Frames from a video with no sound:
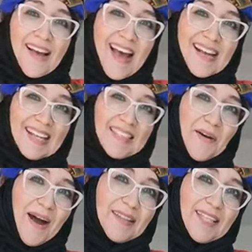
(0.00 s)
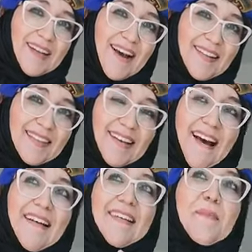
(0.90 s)
هكا تو عتيقان
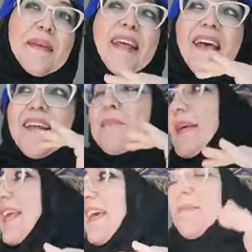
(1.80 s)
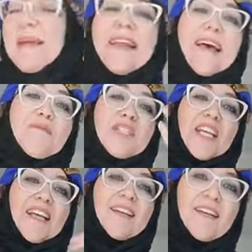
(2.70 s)
عتيقان البناء البناء البناء
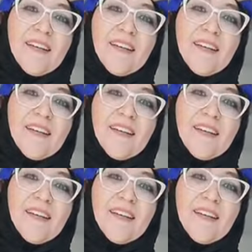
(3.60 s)
امشي